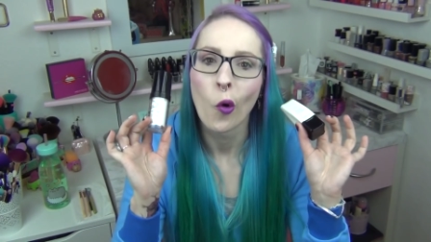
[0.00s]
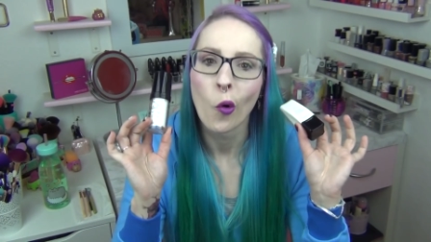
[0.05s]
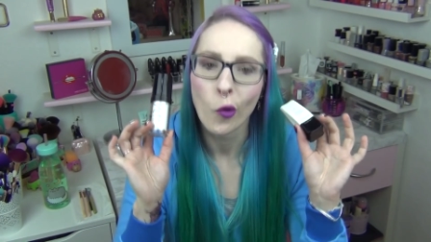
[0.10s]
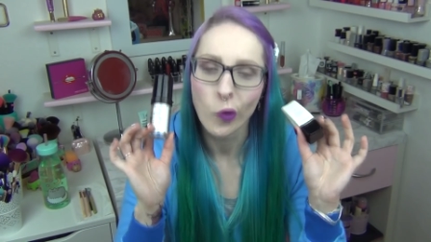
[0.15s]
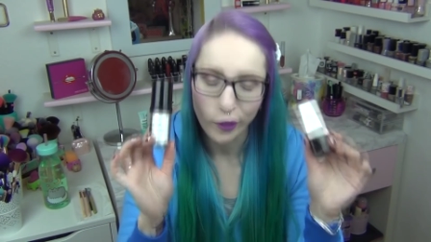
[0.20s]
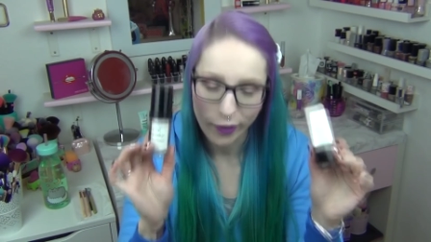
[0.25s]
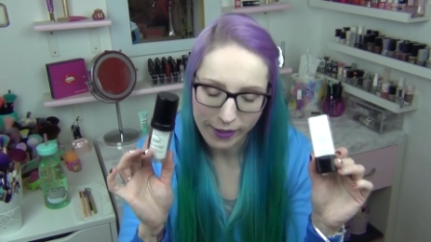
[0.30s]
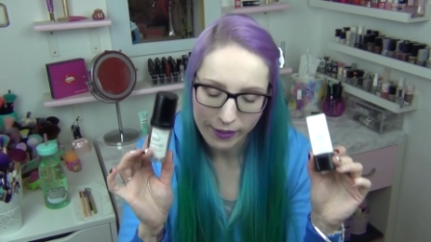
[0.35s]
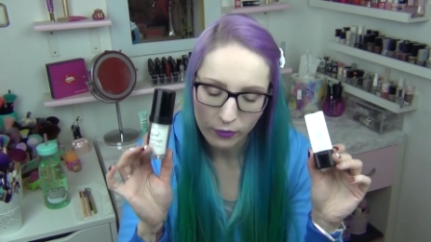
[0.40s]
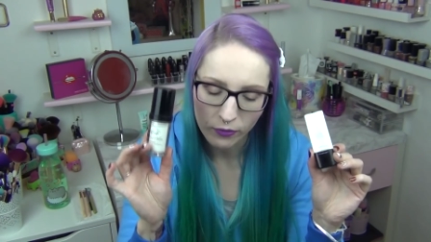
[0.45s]

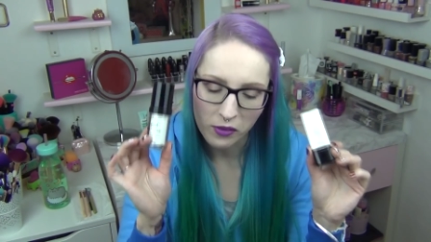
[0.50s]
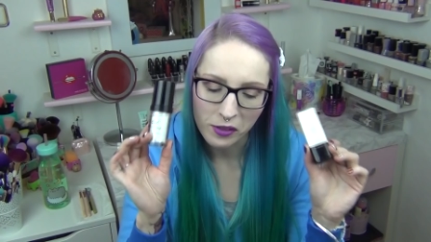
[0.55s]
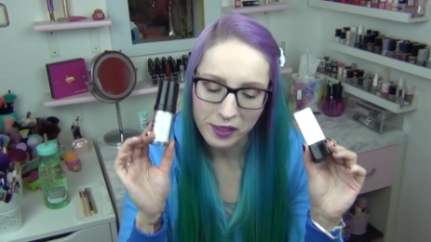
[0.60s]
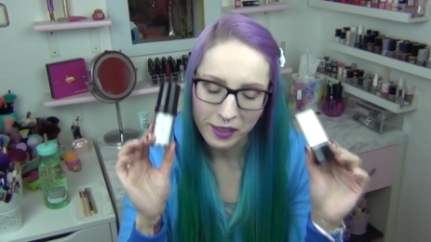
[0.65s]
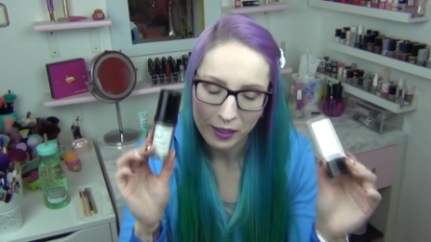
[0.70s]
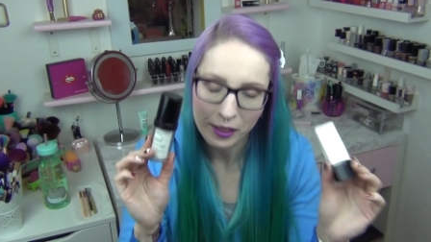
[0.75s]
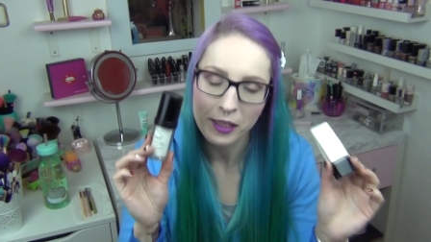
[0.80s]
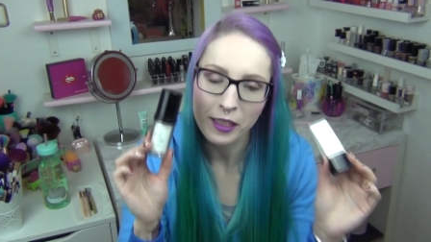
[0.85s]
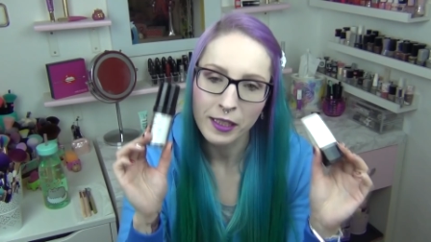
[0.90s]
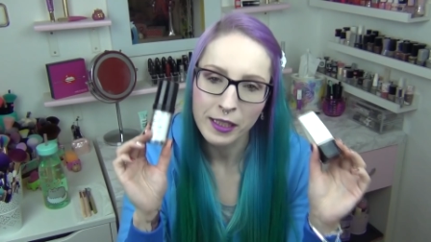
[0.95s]
und deswegen
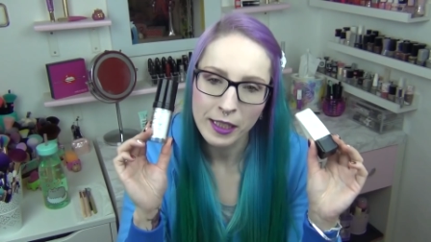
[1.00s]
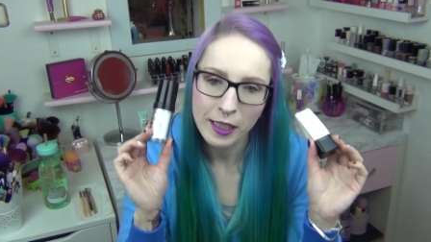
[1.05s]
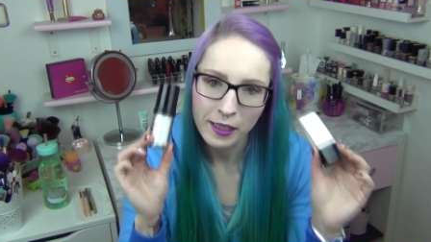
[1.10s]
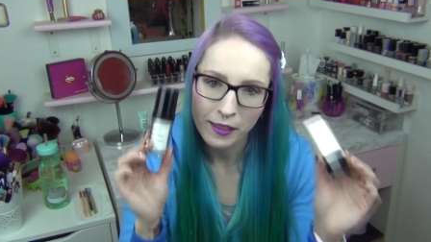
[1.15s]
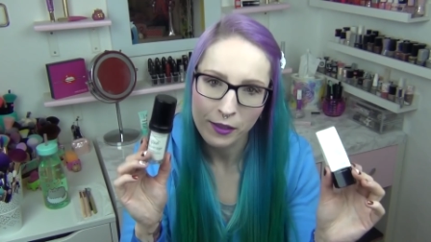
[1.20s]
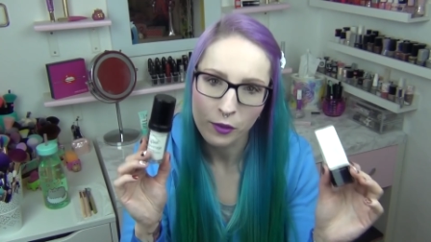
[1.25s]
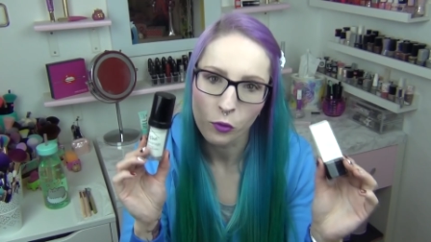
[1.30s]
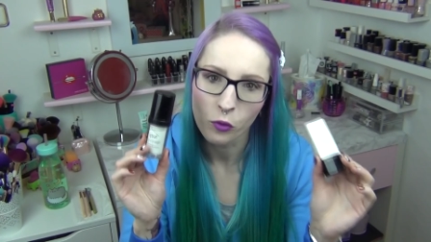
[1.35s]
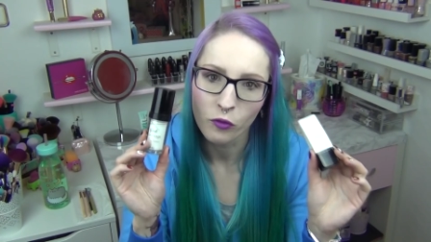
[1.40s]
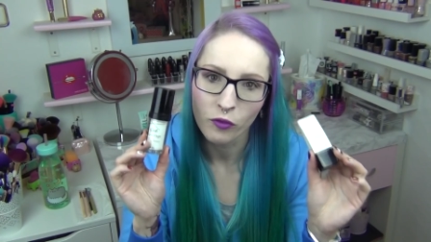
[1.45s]
sind die
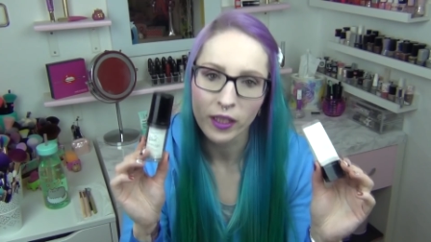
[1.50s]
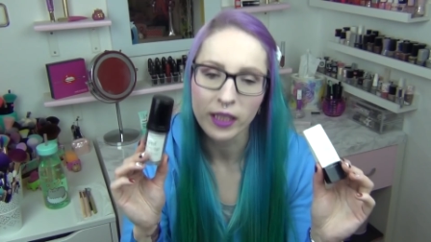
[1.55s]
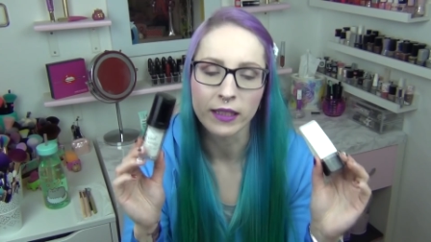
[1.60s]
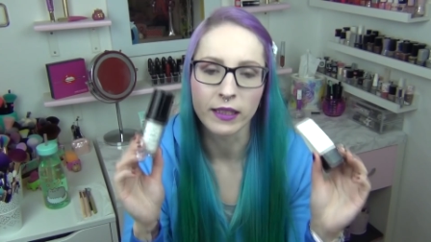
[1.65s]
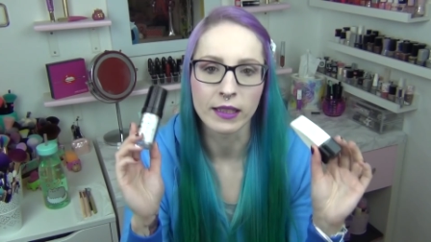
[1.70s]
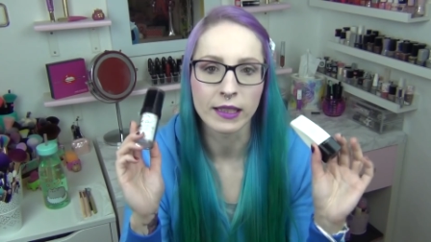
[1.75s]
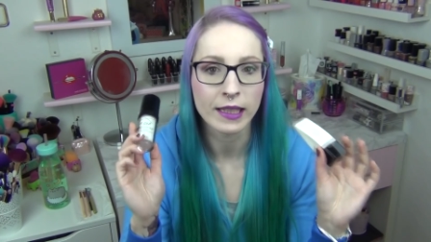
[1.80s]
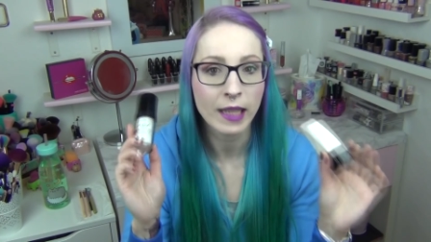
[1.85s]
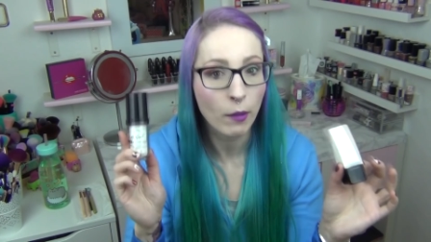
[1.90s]
hier so wichtig.